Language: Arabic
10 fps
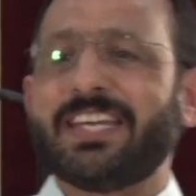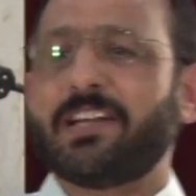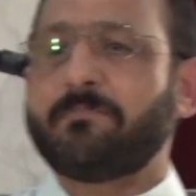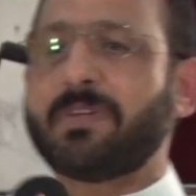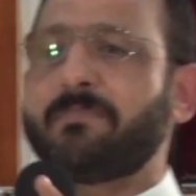
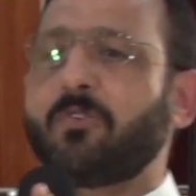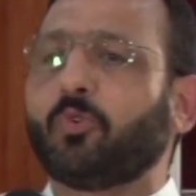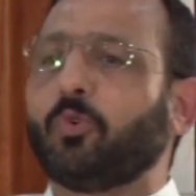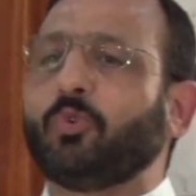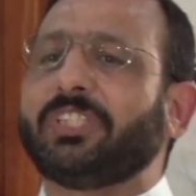النعمه
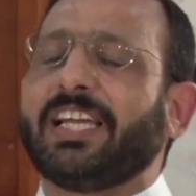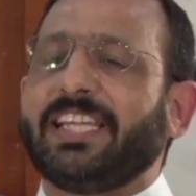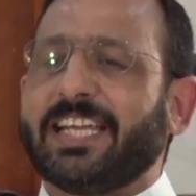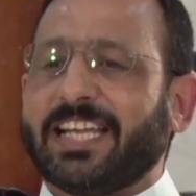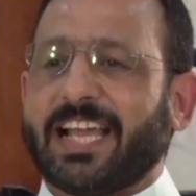موجوده
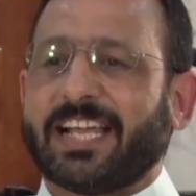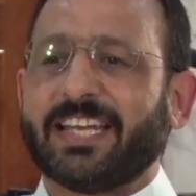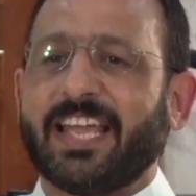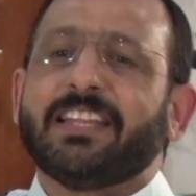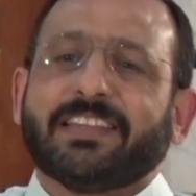ليك
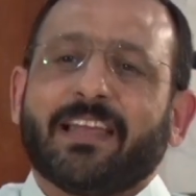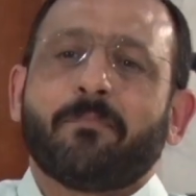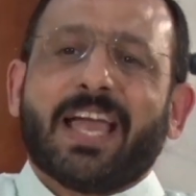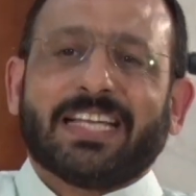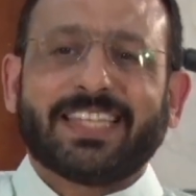لكن انت
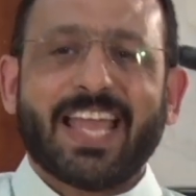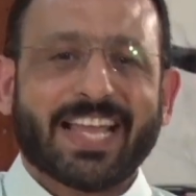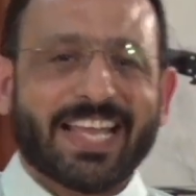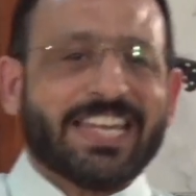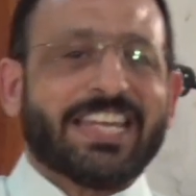
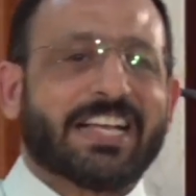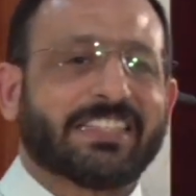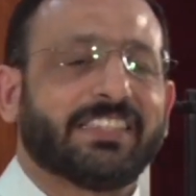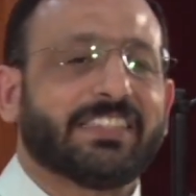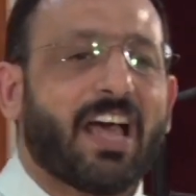محتاج انك
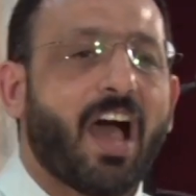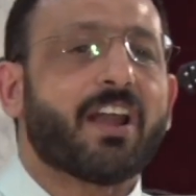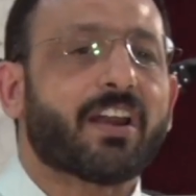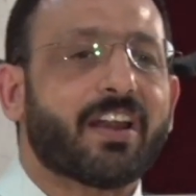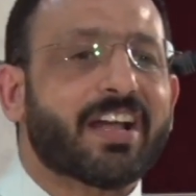
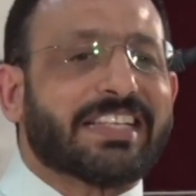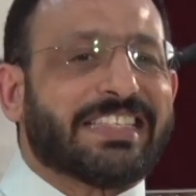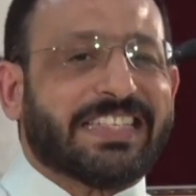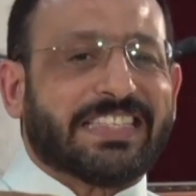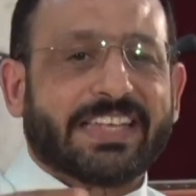تتحرك
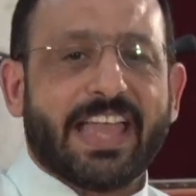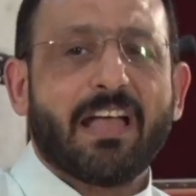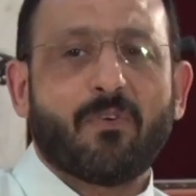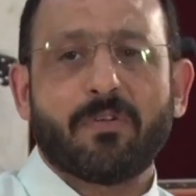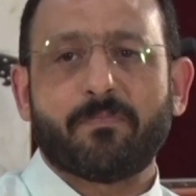
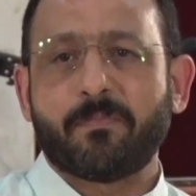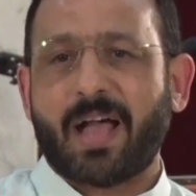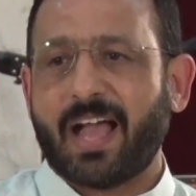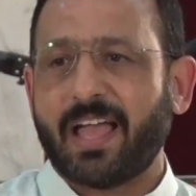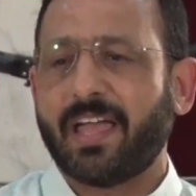تتجاوب
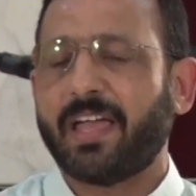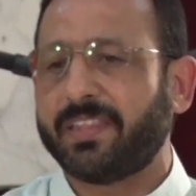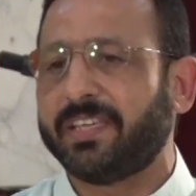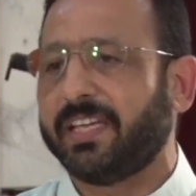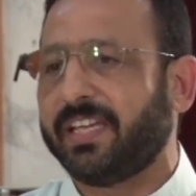مع
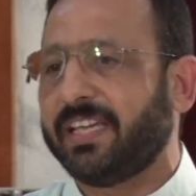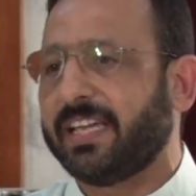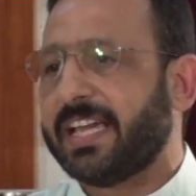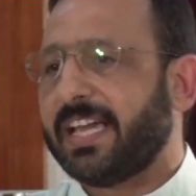هذه